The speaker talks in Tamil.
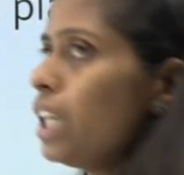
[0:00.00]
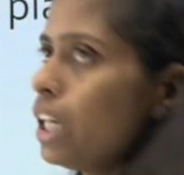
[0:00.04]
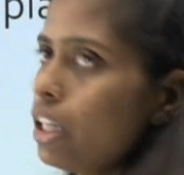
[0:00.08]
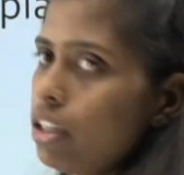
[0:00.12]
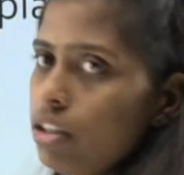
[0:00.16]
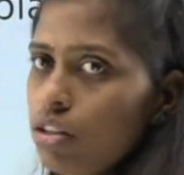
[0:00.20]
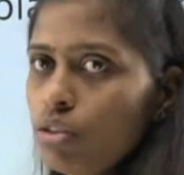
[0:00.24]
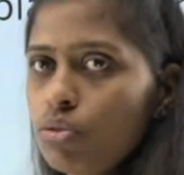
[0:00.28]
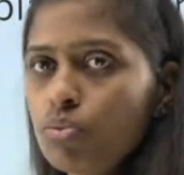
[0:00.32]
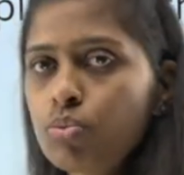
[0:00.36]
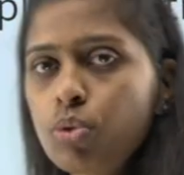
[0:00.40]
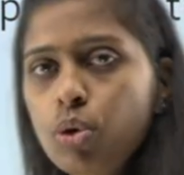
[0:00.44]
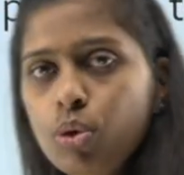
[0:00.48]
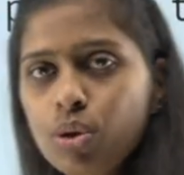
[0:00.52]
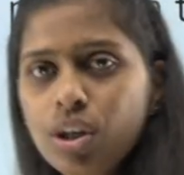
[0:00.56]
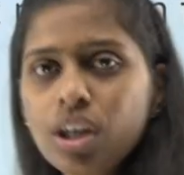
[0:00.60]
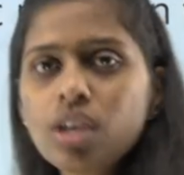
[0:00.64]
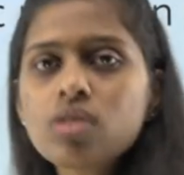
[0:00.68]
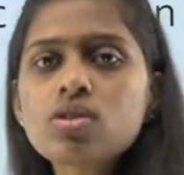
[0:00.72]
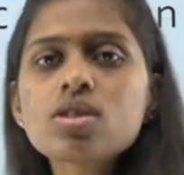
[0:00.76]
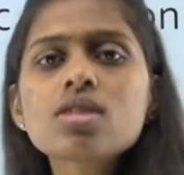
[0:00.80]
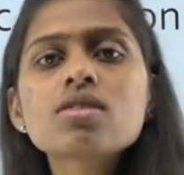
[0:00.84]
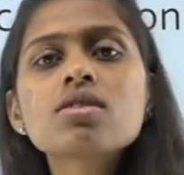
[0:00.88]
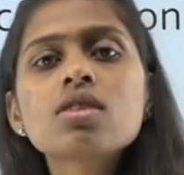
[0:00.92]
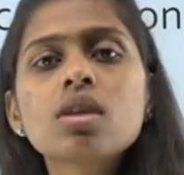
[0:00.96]
எரர் ஓகே
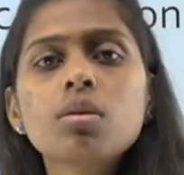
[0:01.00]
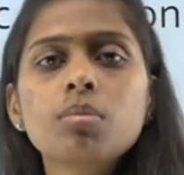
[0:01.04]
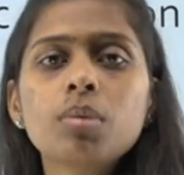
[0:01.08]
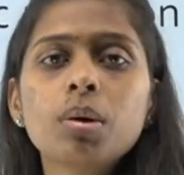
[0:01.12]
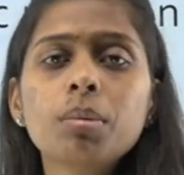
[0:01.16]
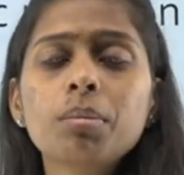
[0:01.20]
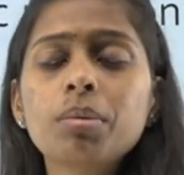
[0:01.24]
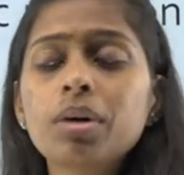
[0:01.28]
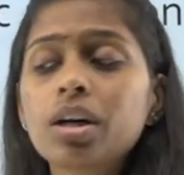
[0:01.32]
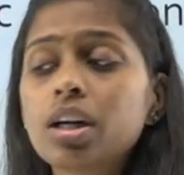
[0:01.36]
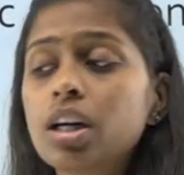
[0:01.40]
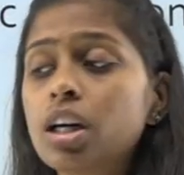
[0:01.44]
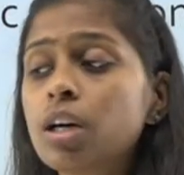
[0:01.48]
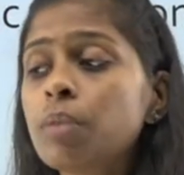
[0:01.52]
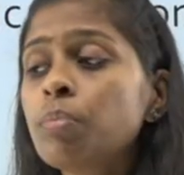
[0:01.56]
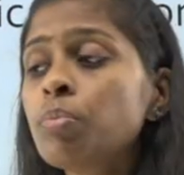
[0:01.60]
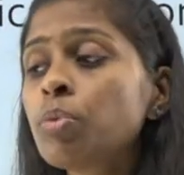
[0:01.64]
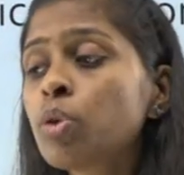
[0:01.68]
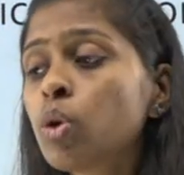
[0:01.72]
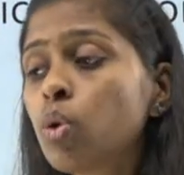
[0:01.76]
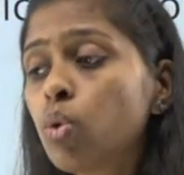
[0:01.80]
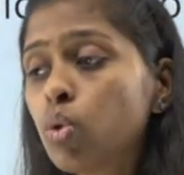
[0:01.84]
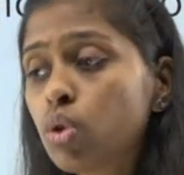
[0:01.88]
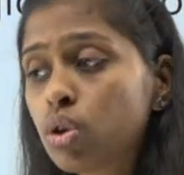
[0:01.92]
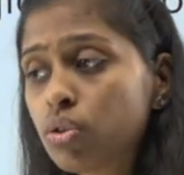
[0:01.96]
ஜஸ்ட் ரிமெம்பர் இட்
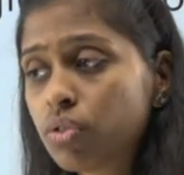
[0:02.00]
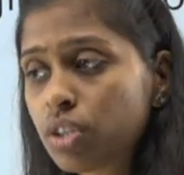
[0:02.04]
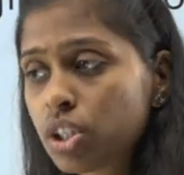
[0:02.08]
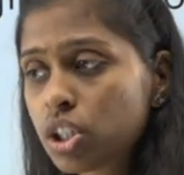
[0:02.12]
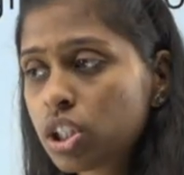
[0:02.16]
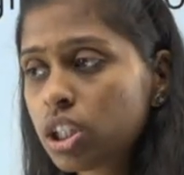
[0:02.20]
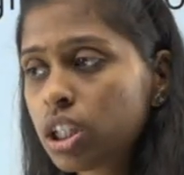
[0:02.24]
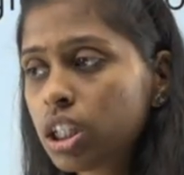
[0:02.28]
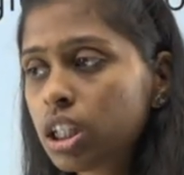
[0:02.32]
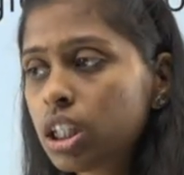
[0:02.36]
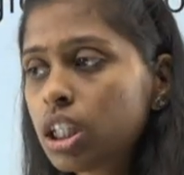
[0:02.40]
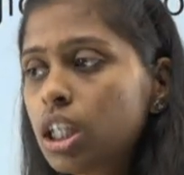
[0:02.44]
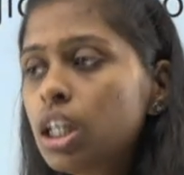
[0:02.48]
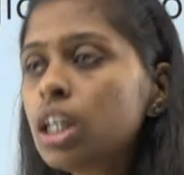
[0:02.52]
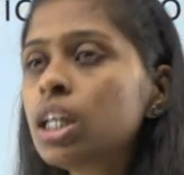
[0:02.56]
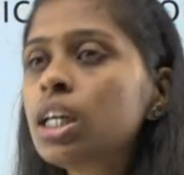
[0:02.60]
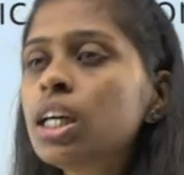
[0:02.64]
ஒரு விஷயத்த